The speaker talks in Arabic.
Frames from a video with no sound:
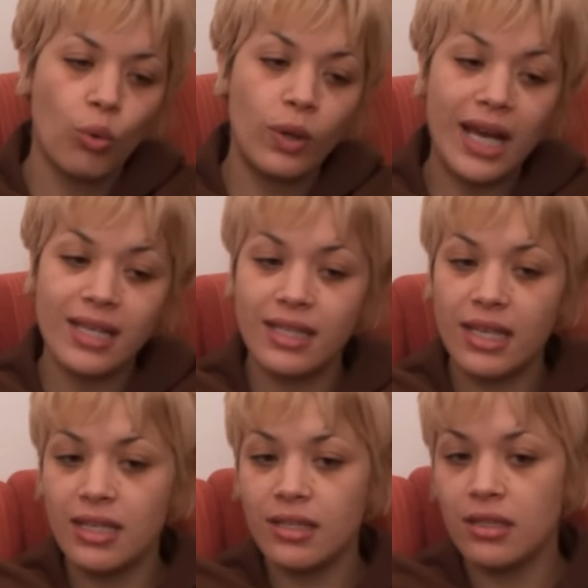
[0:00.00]

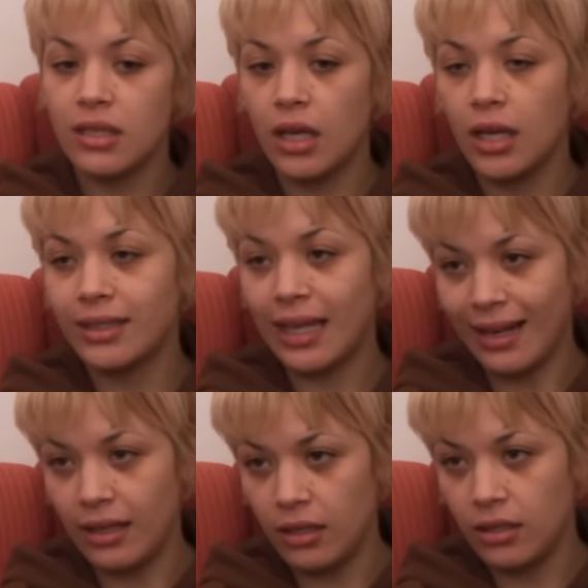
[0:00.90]
والعساس
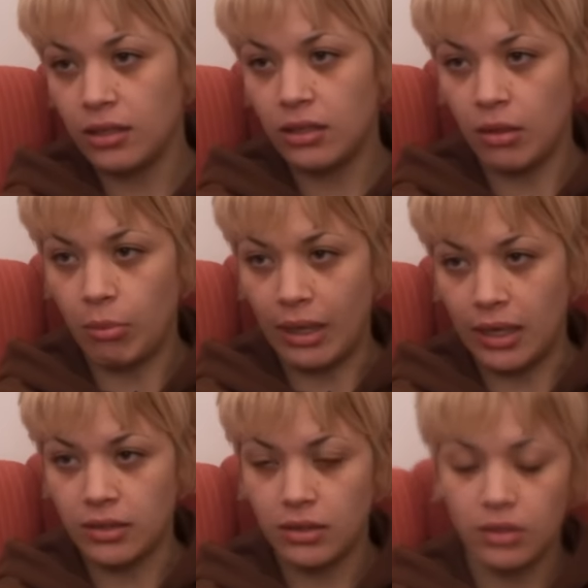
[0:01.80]
دخل
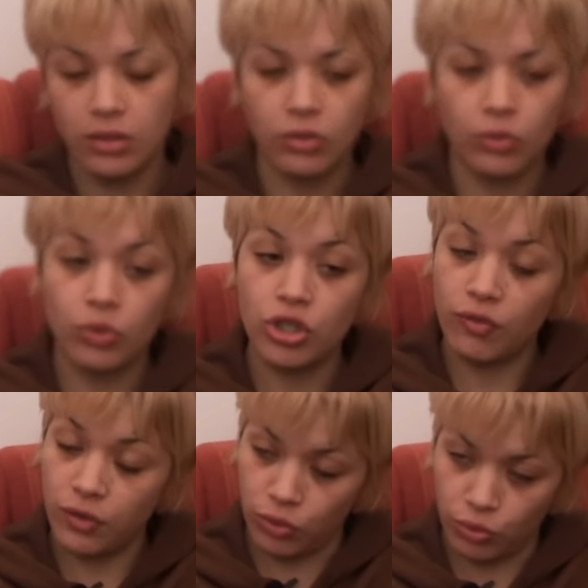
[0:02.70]
للبلاص دونك
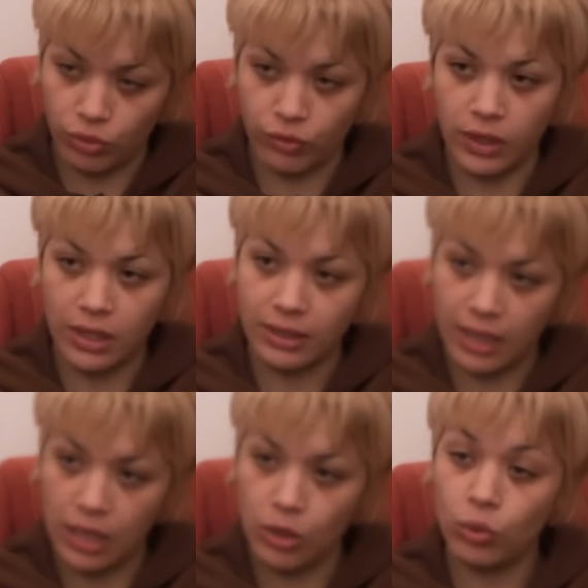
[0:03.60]
شافته الطفله
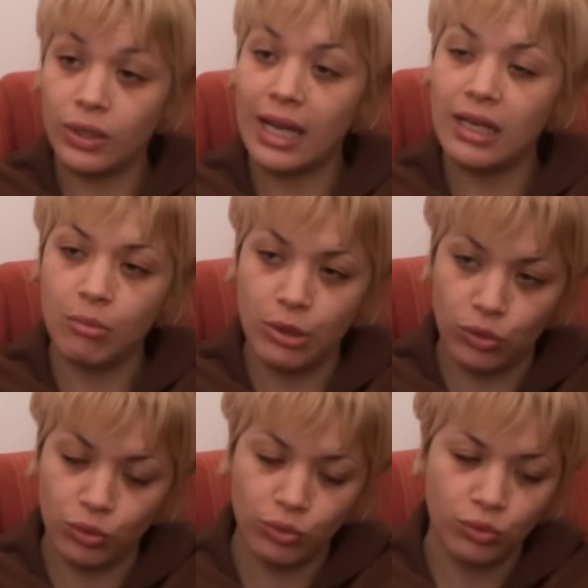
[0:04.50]
دخل ودخل
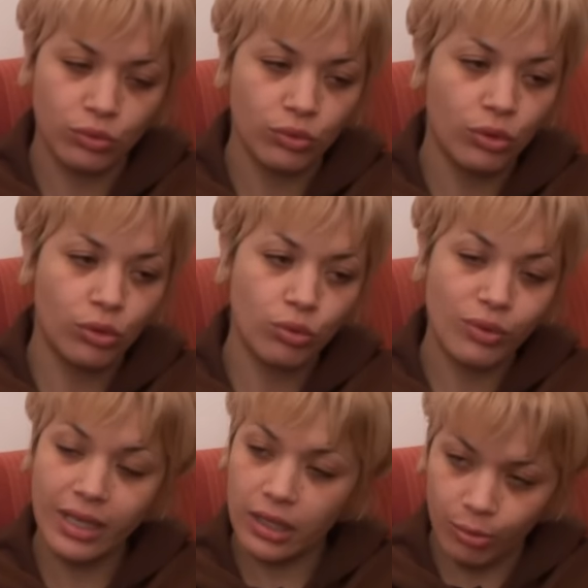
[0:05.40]
لبيتو
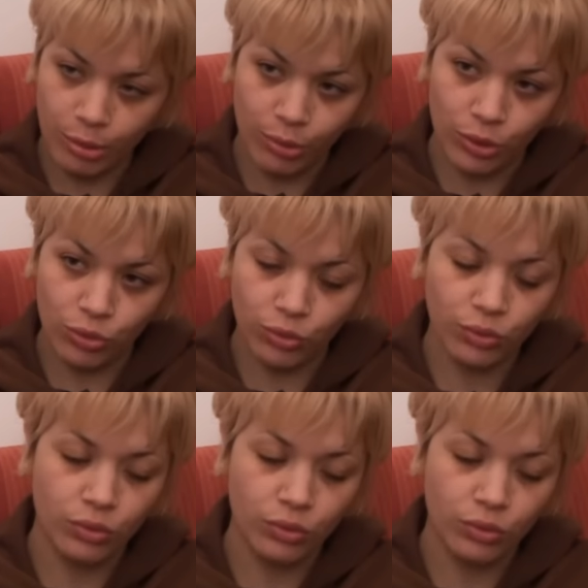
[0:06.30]
وسكر باب بيتو